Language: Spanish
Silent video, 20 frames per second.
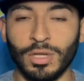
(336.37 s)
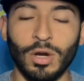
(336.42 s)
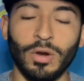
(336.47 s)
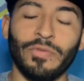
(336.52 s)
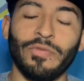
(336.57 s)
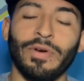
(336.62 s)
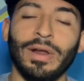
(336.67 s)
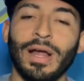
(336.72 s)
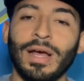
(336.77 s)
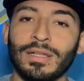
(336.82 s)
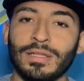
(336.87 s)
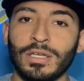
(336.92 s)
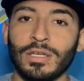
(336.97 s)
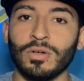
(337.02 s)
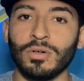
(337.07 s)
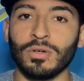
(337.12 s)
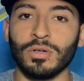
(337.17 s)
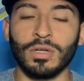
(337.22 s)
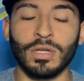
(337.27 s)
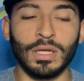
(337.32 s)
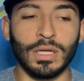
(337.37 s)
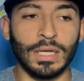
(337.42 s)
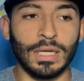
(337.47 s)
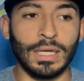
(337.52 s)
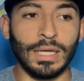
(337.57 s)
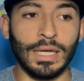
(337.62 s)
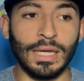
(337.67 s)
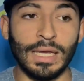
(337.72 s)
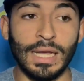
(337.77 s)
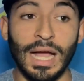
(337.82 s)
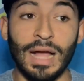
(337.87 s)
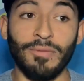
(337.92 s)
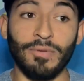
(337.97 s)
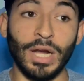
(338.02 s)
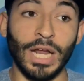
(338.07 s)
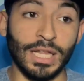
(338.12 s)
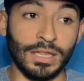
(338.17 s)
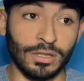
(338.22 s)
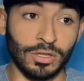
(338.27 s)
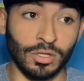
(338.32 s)
de los fanáticos eh,
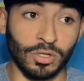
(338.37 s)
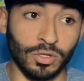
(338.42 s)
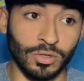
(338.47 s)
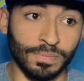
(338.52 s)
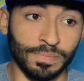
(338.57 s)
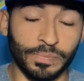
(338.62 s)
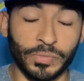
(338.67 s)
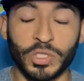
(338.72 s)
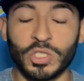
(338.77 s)
hablando.